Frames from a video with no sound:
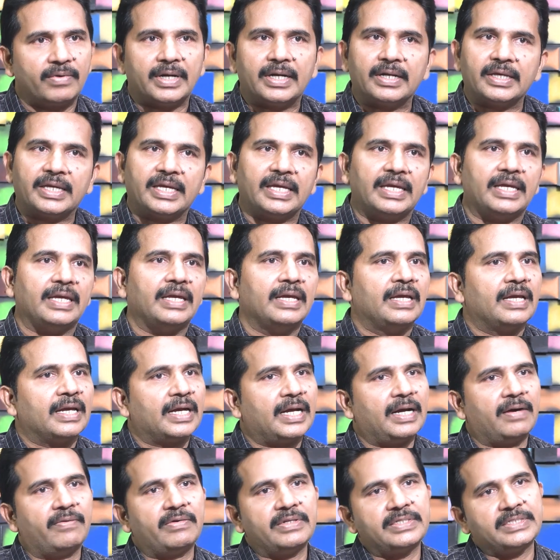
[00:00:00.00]
వాడికి
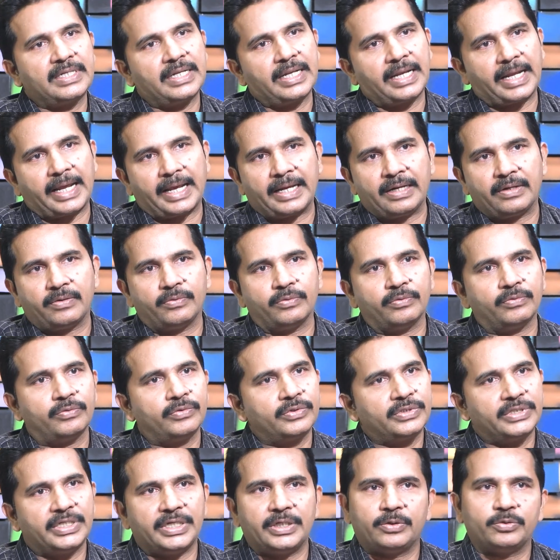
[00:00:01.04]
కావాల్సిన ర్యాంకు
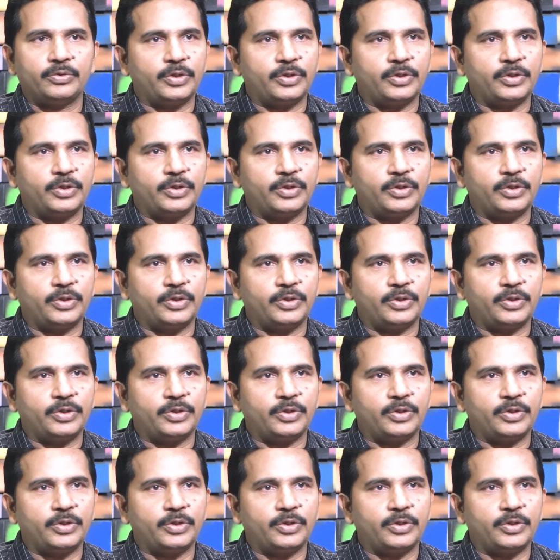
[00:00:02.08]
సీటు